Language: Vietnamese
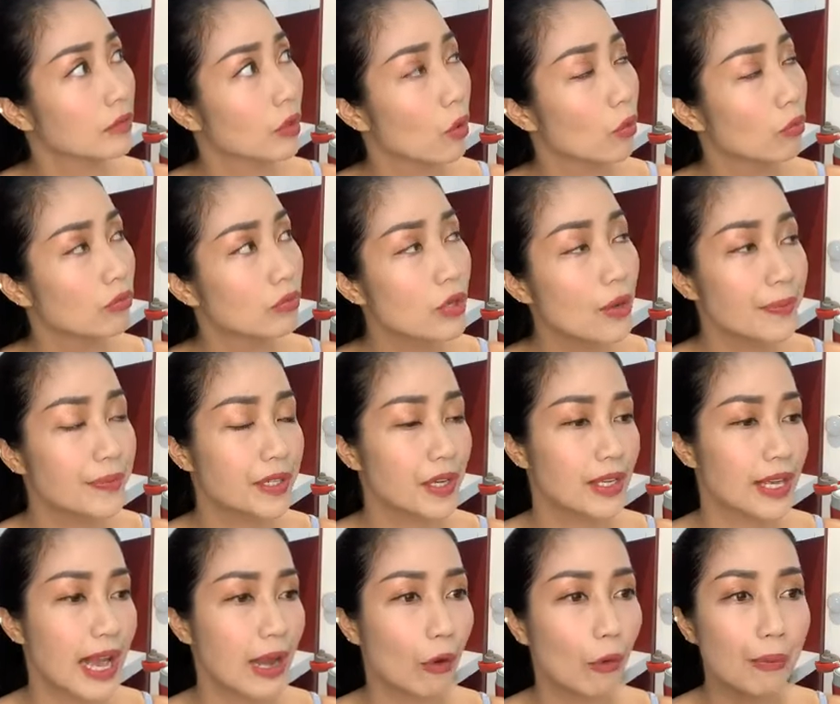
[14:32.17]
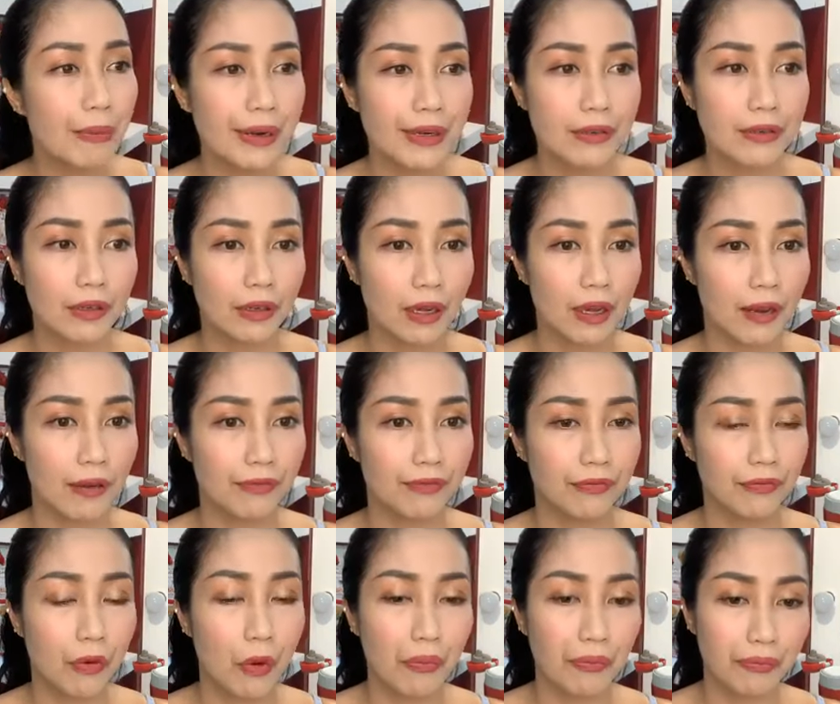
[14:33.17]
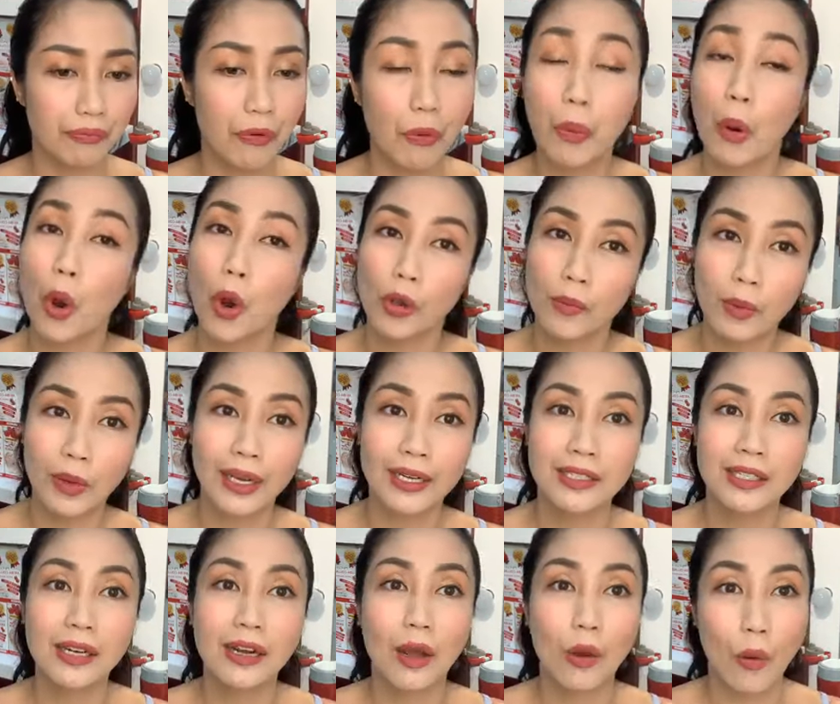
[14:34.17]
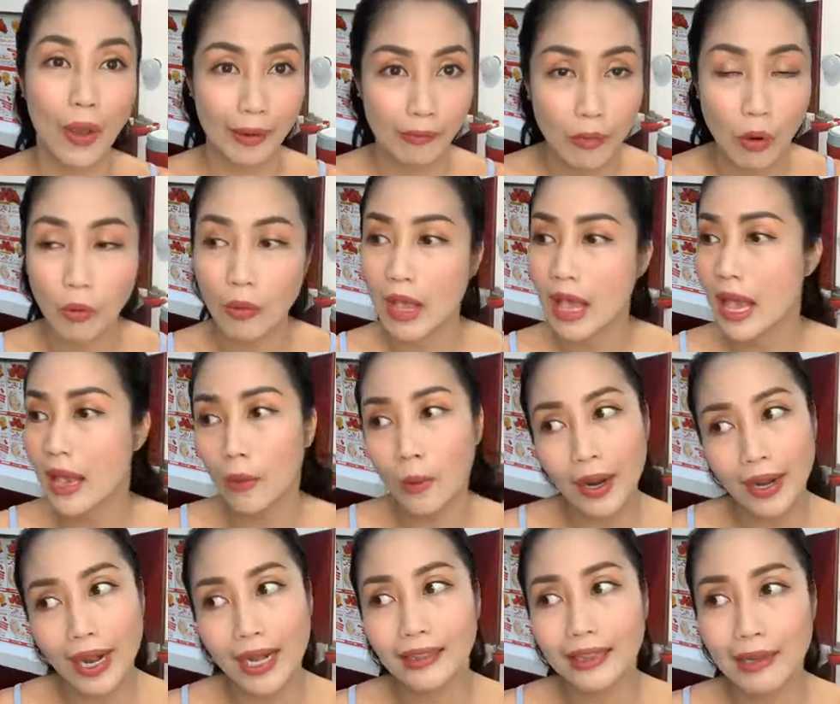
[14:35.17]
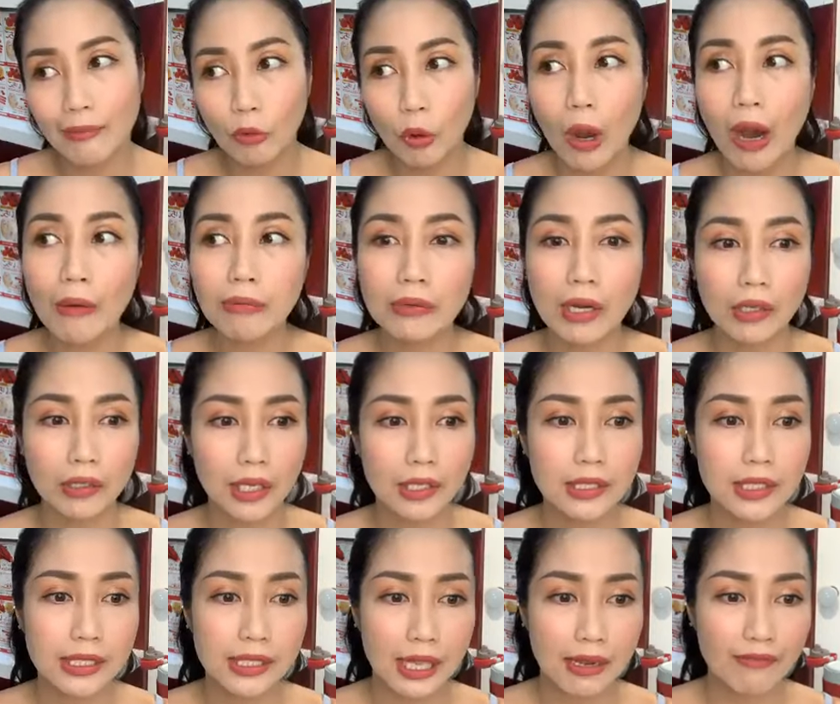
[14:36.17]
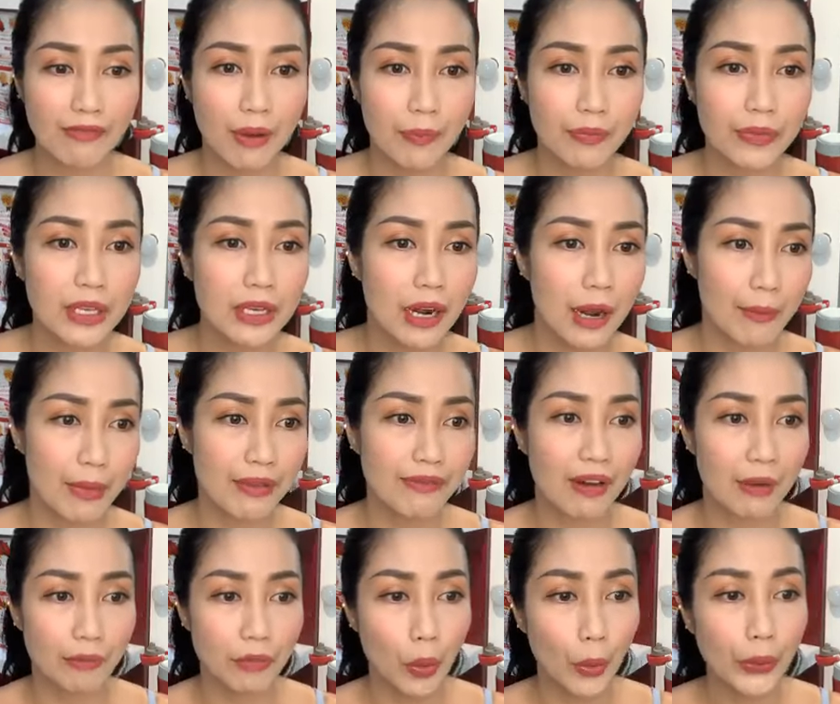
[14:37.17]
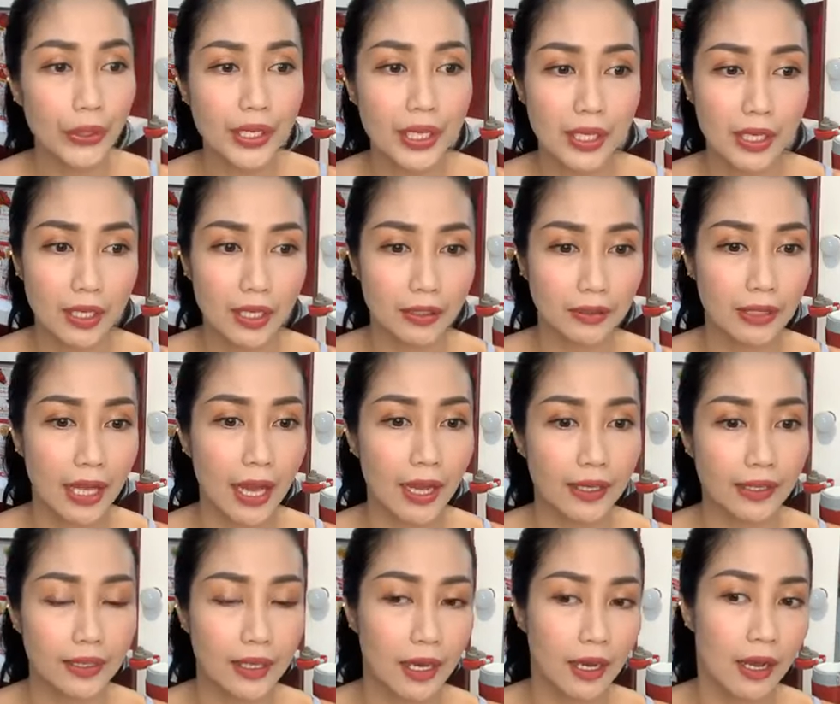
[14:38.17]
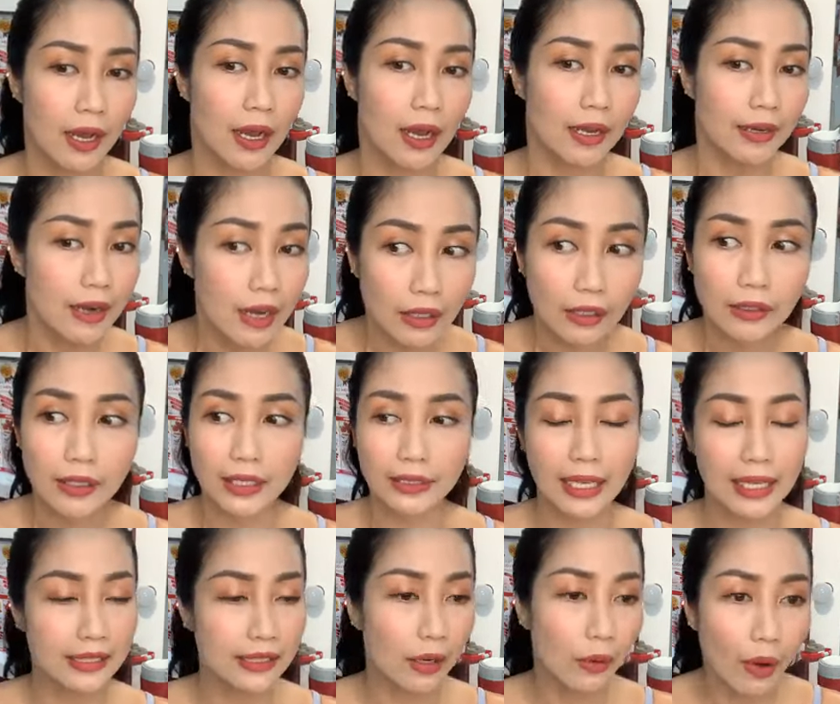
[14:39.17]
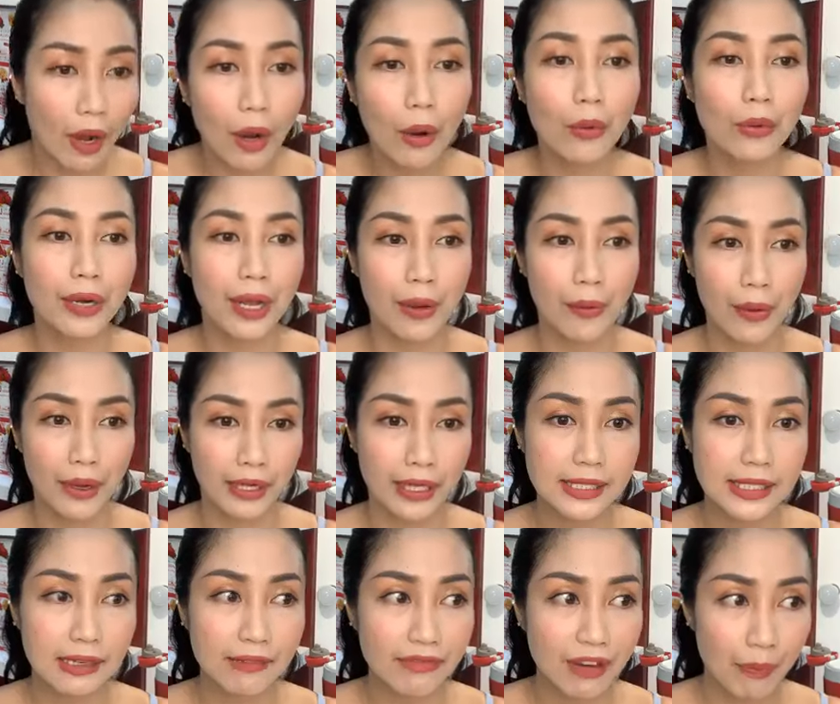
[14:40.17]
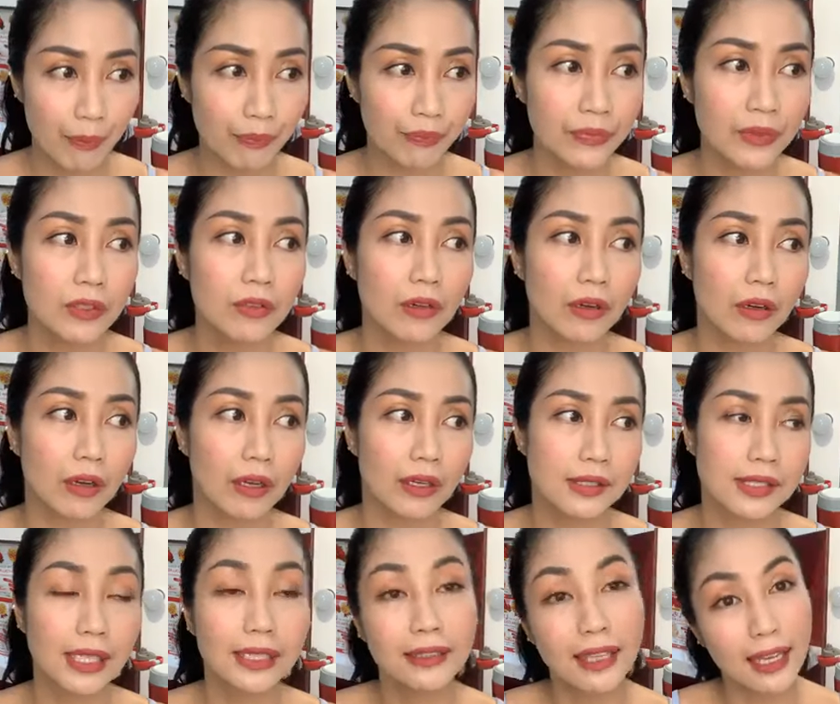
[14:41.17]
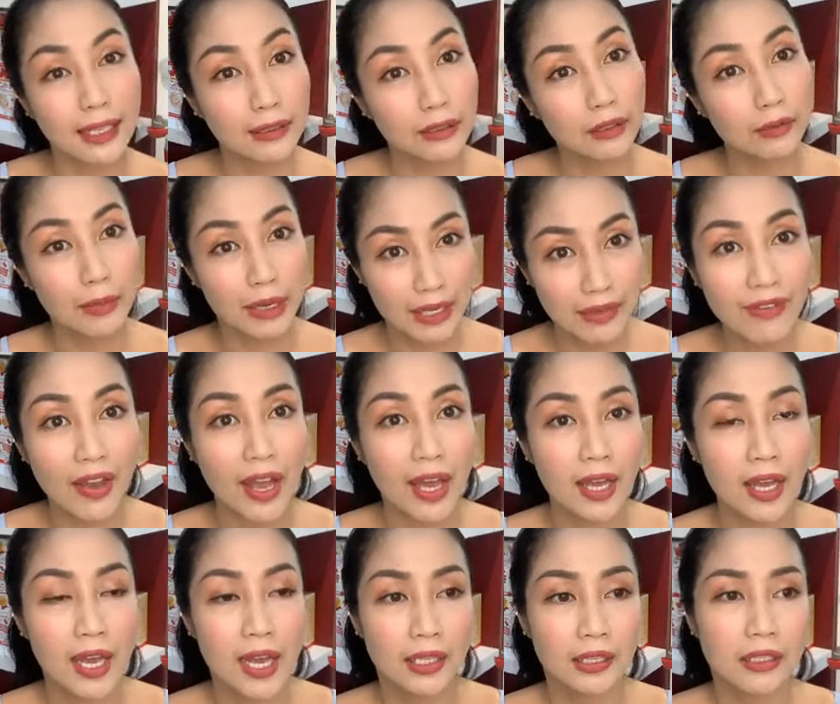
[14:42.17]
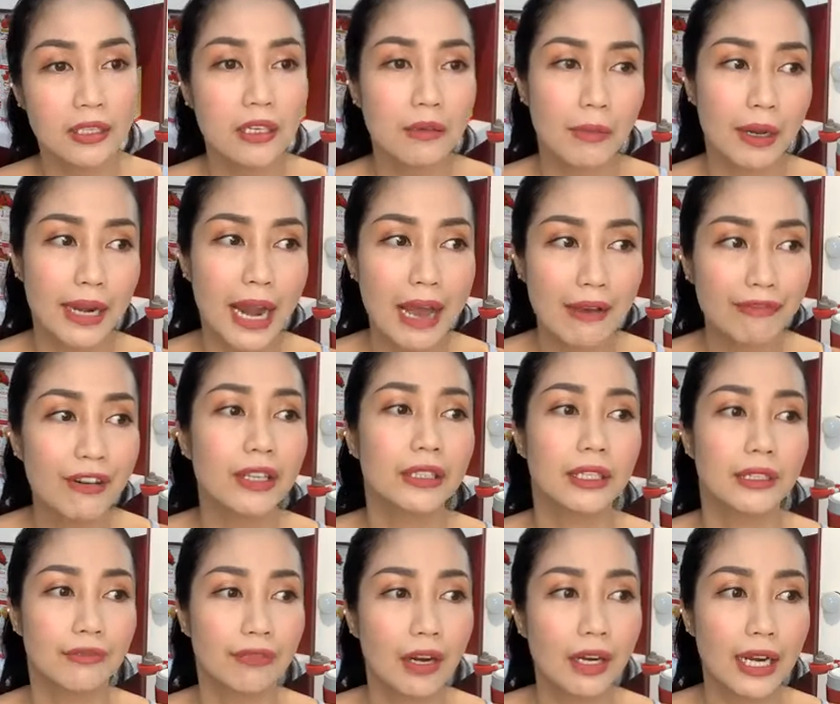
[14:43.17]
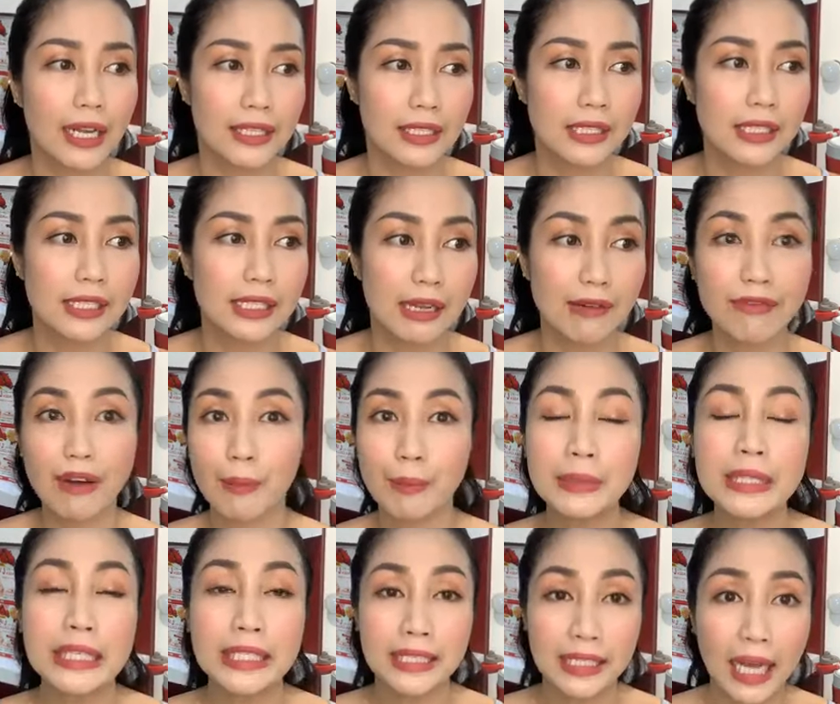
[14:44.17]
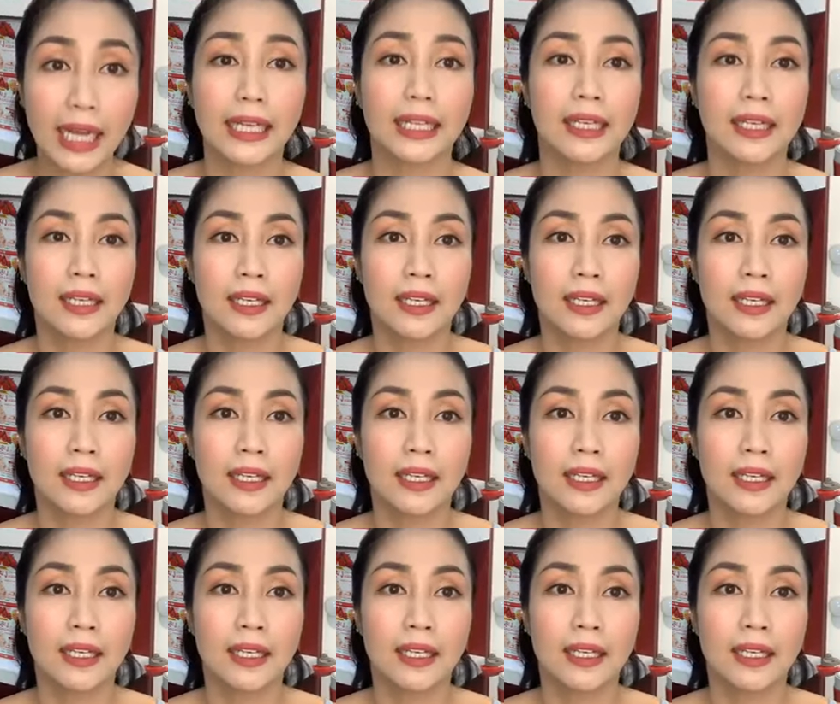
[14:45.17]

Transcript: cũng giúp cho da của mình được phục, phục hồi một cách rất là ngoạn mục. Ngoài ra tiệm của Ốc còn có những sản phẩm như là mỹ phẩm nội địa tại Đức này, tại châu Âu này, hoặc các sản phẩm được xách tay từ Mỹ về, nhưng mà đa phần thì vẫn là những cái sản phẩm chính ngạch